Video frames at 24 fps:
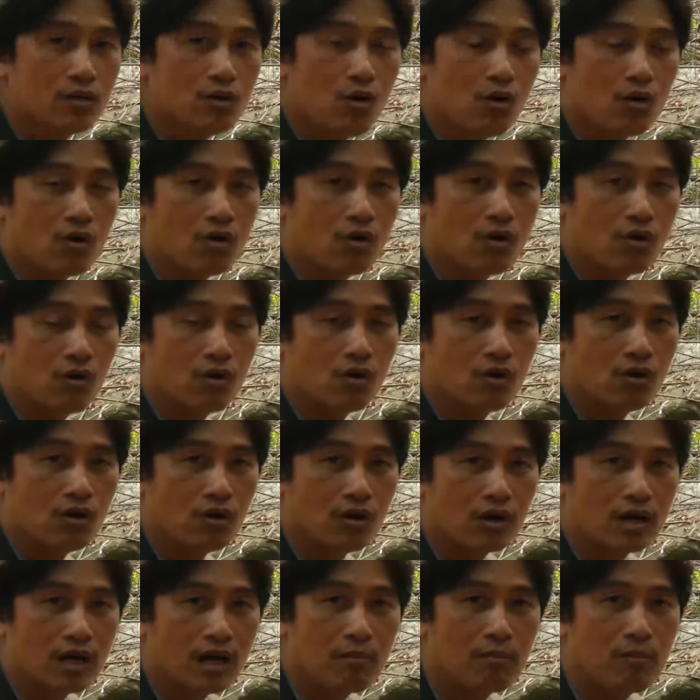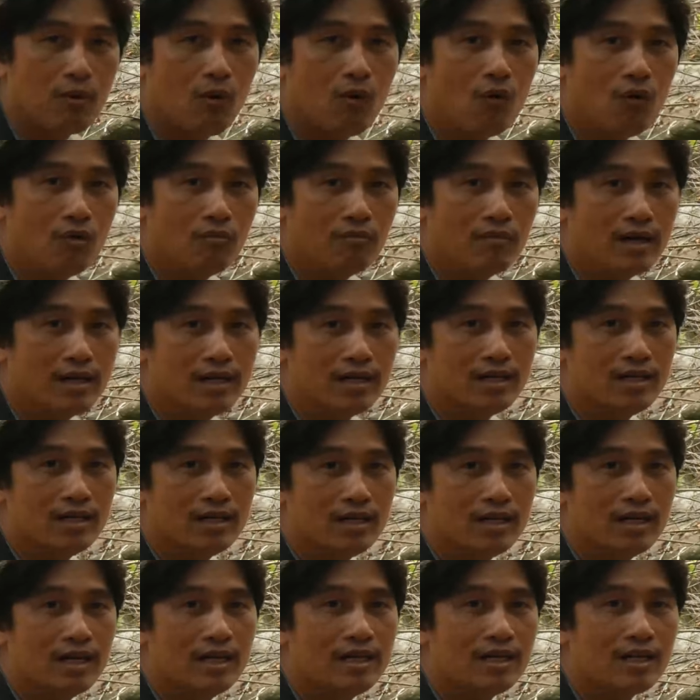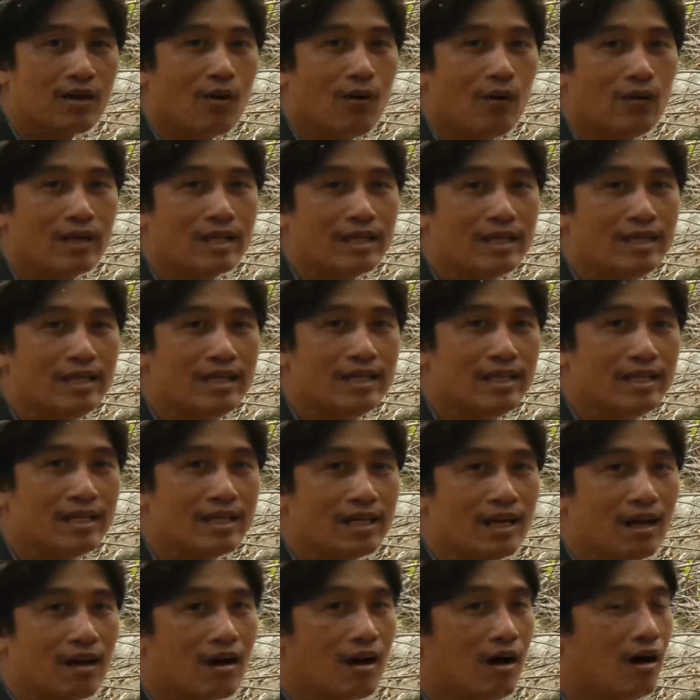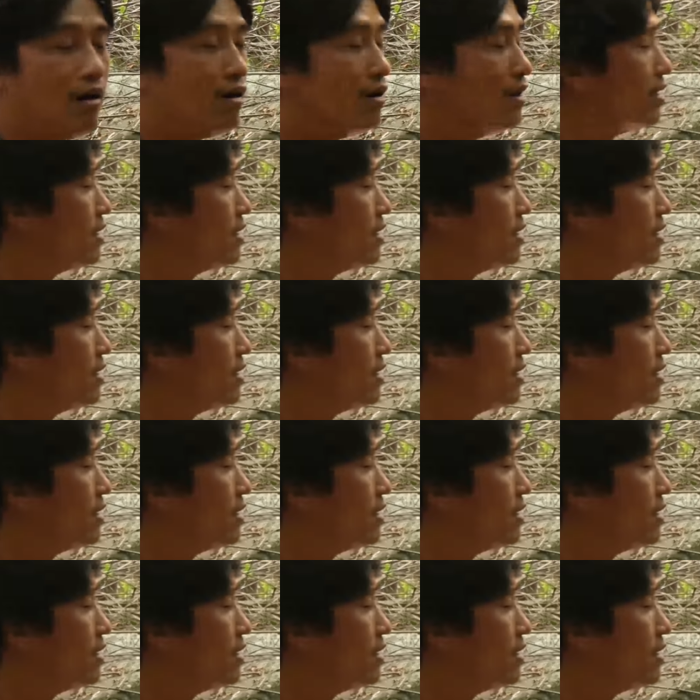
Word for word: ยกกระโปรงเหมือนเดินโขดหินนิดนึงแล้วก็